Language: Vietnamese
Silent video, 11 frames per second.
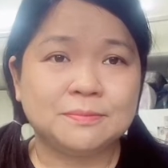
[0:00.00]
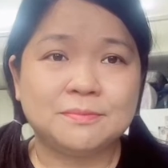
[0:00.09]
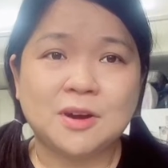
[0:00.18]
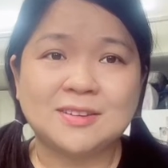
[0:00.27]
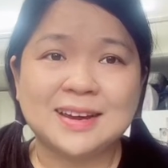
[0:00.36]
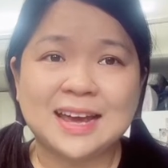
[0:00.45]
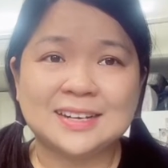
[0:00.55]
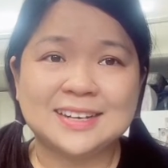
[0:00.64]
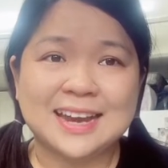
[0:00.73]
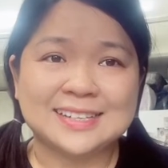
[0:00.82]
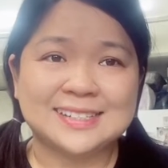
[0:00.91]
món
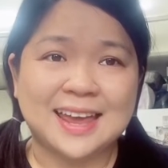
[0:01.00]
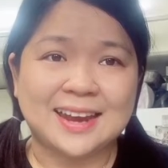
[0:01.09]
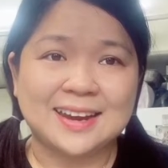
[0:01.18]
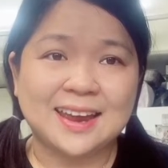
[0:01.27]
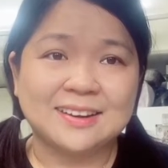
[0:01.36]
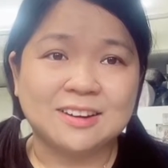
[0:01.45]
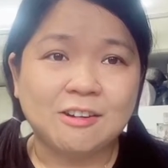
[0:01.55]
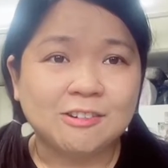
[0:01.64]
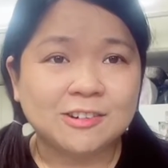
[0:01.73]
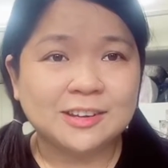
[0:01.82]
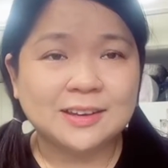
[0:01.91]
ăn đặc sản Hà
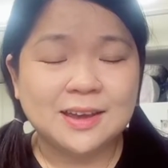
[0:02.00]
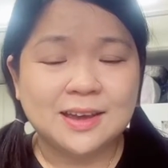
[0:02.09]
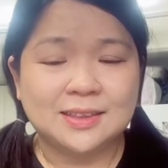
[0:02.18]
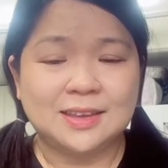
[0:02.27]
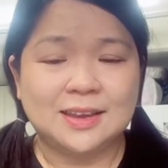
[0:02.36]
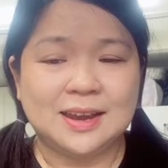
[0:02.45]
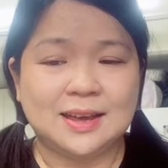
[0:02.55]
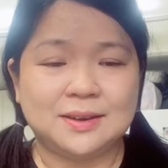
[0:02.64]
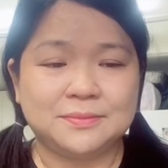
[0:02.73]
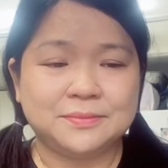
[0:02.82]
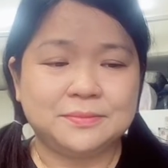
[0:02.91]
Nội thì
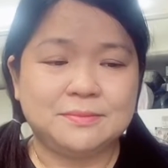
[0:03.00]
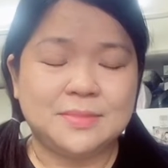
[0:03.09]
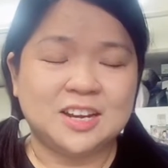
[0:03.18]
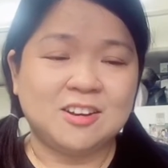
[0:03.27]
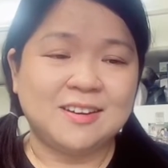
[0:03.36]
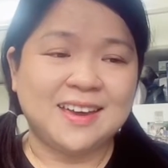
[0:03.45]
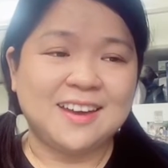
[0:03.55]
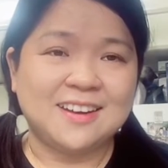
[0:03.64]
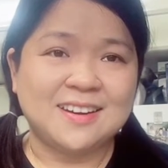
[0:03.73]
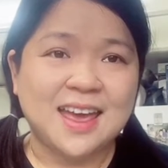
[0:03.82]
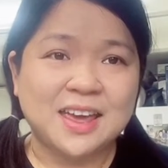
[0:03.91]
là mình có ghé
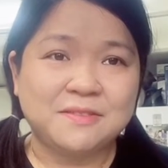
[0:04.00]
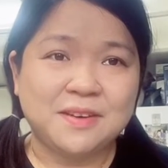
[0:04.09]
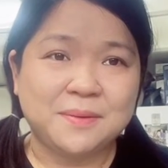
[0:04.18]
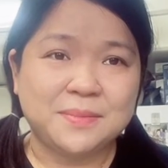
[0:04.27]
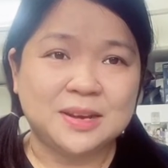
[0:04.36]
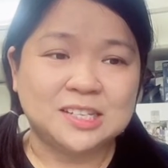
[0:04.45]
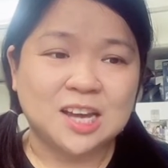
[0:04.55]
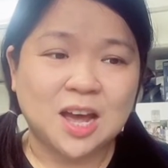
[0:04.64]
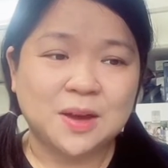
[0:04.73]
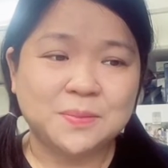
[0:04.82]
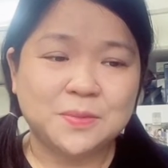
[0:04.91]
ở đây và mình
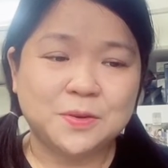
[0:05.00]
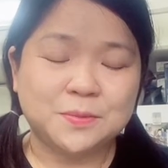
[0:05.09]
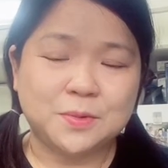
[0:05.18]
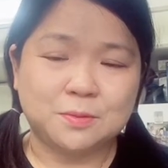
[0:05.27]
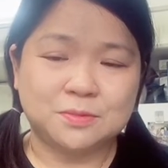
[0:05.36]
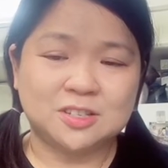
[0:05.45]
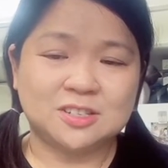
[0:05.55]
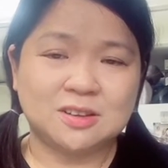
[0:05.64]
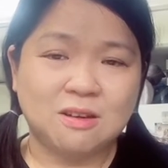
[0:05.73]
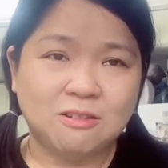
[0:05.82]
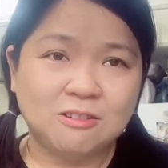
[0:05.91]
có mua một
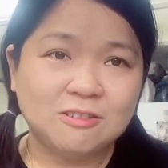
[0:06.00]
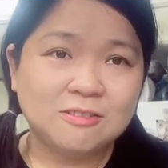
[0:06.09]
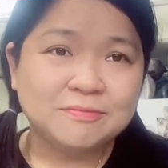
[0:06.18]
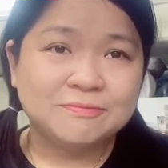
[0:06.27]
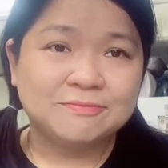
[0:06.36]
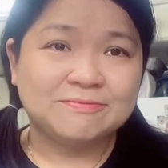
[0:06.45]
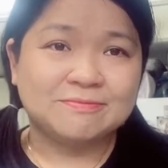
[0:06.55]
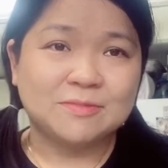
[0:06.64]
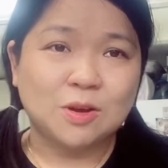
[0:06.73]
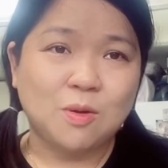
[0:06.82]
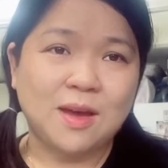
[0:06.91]
số
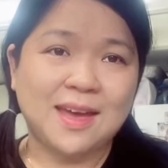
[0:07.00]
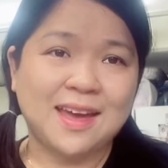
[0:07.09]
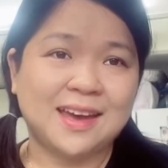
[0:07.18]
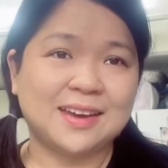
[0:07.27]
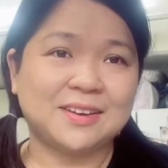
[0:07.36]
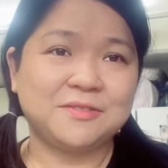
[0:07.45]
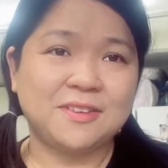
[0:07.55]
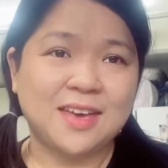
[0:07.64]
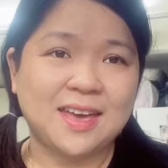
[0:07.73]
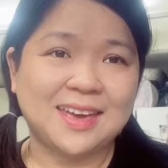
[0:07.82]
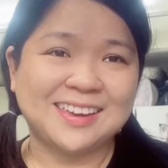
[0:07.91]
quà
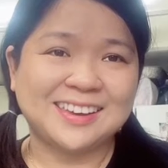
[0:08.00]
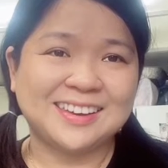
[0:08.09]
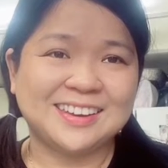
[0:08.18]
về